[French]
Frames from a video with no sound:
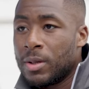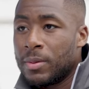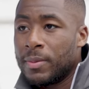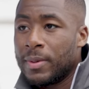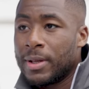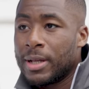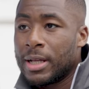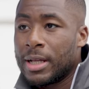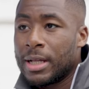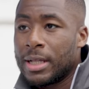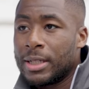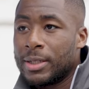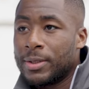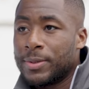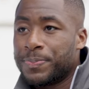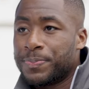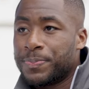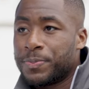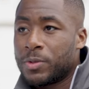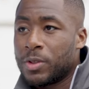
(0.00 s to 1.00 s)
bah,
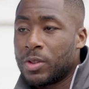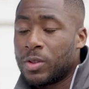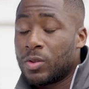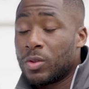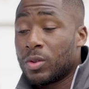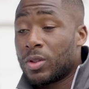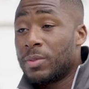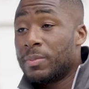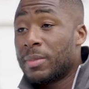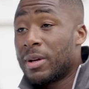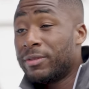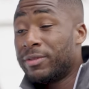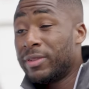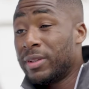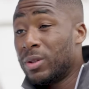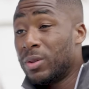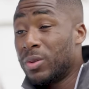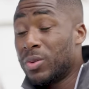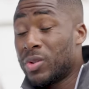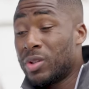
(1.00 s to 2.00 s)
Ce qui m'a
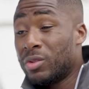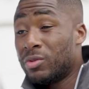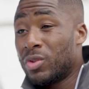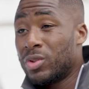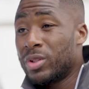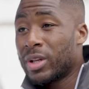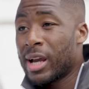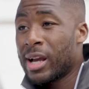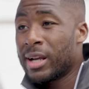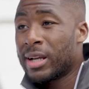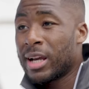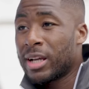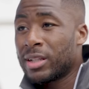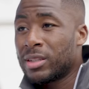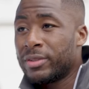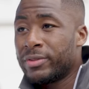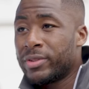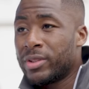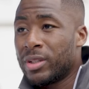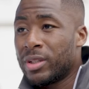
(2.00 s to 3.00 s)
fait aussi venir à
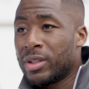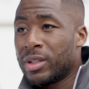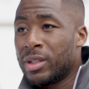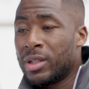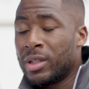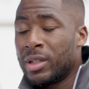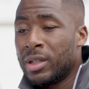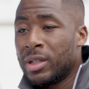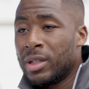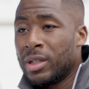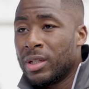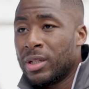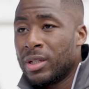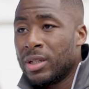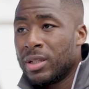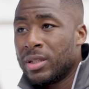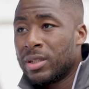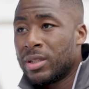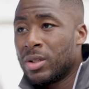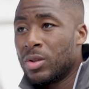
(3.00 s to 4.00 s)
Cardiff, c'est,
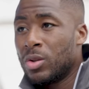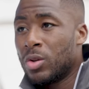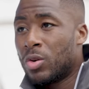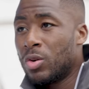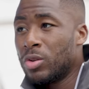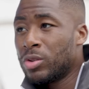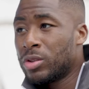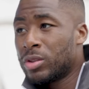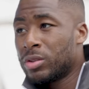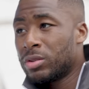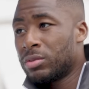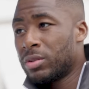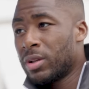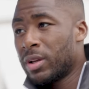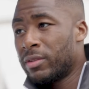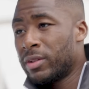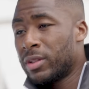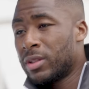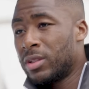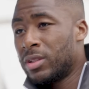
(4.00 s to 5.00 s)
c'est le coach
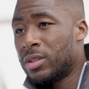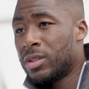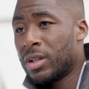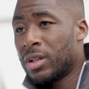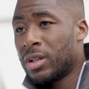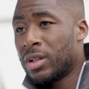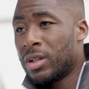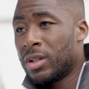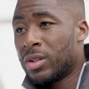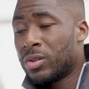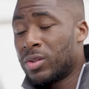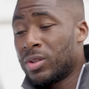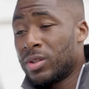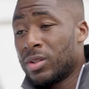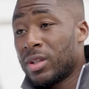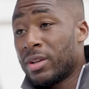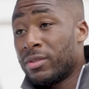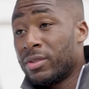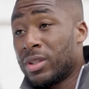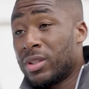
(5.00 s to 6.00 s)
avec qui,
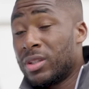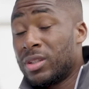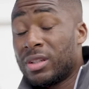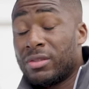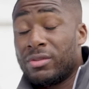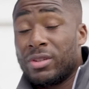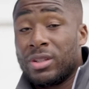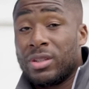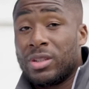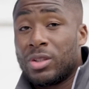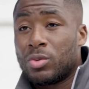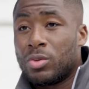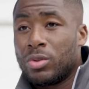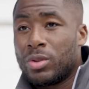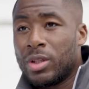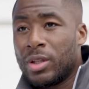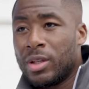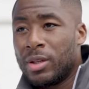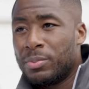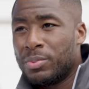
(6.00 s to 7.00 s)
j'avais
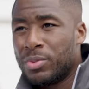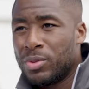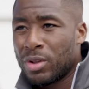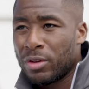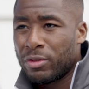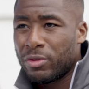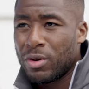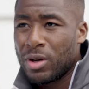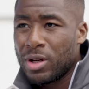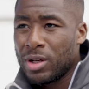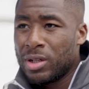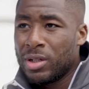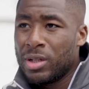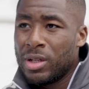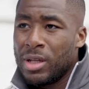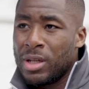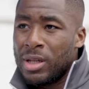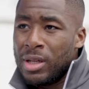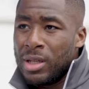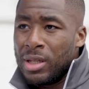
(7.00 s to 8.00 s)
discuté plusieurs fois
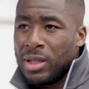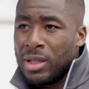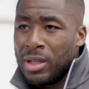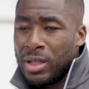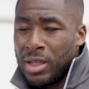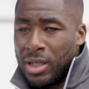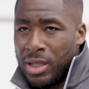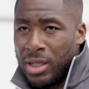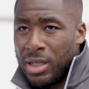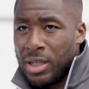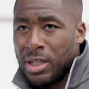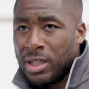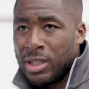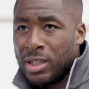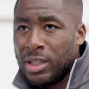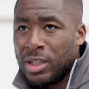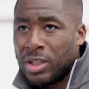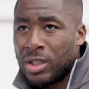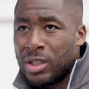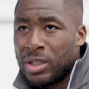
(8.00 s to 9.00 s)
et
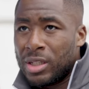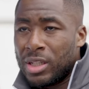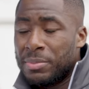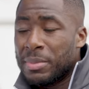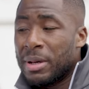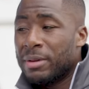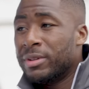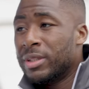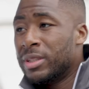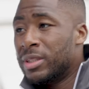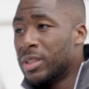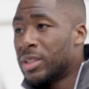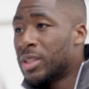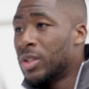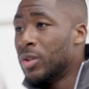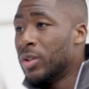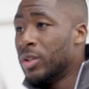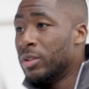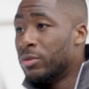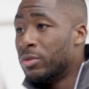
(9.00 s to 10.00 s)
qui m'avait dit
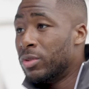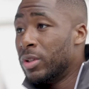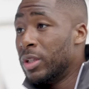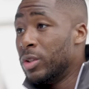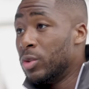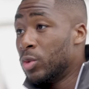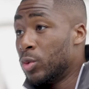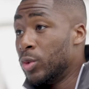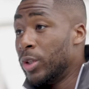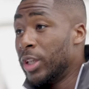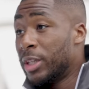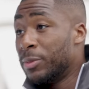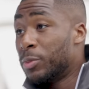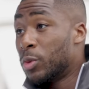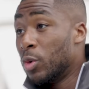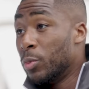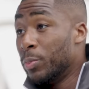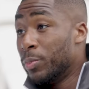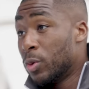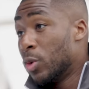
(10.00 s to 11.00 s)
qu'il voulait une équipe
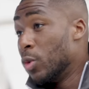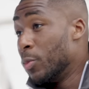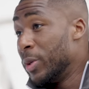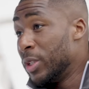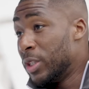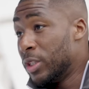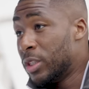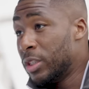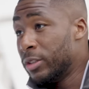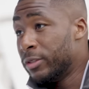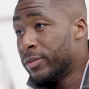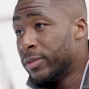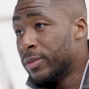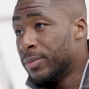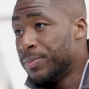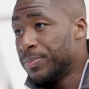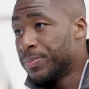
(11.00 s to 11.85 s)
compétitive.